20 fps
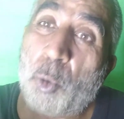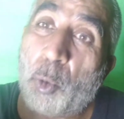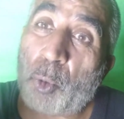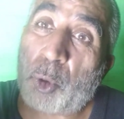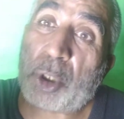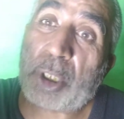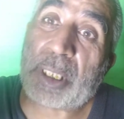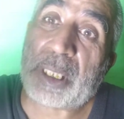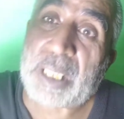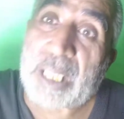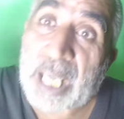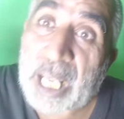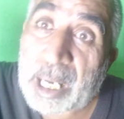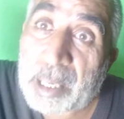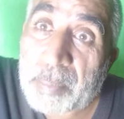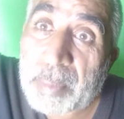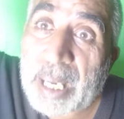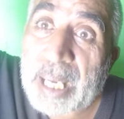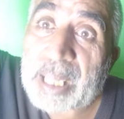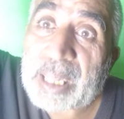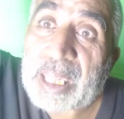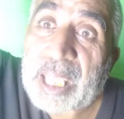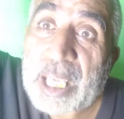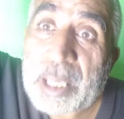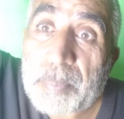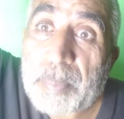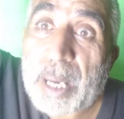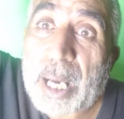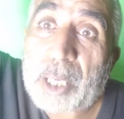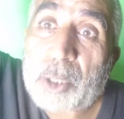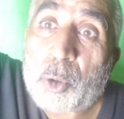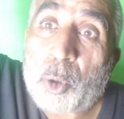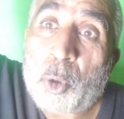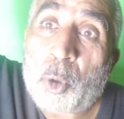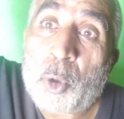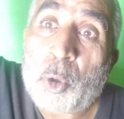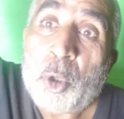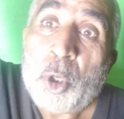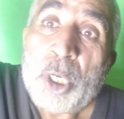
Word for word: उस कलमा तैयबा को